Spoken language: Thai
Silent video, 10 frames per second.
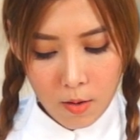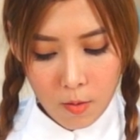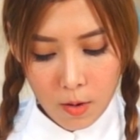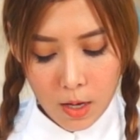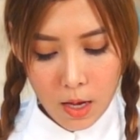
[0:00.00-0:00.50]

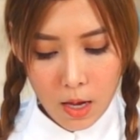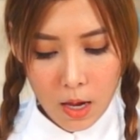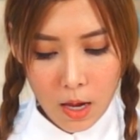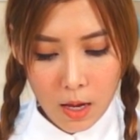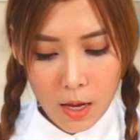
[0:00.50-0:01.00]
โอเค
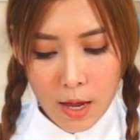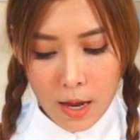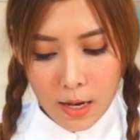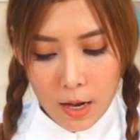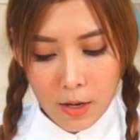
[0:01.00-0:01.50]

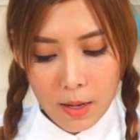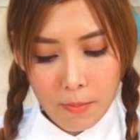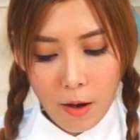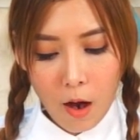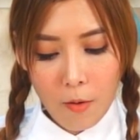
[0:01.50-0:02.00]
เดี๋ยวนิ
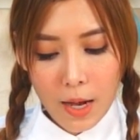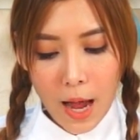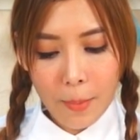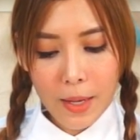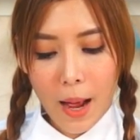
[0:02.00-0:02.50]
มขอเว
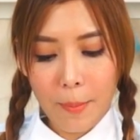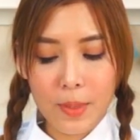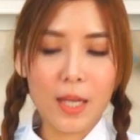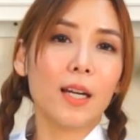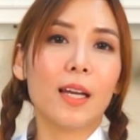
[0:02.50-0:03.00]
ลาไป
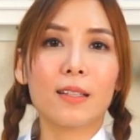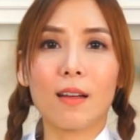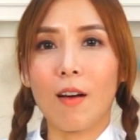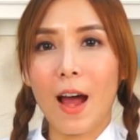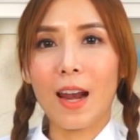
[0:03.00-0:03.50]
ทำที่เหลืออีก
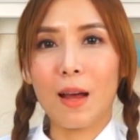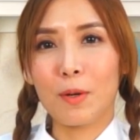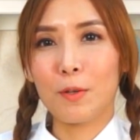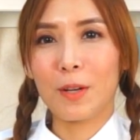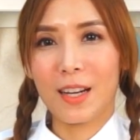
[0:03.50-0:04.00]
2 อันแล้ว
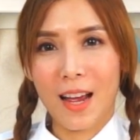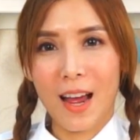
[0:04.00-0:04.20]
มาดูกัน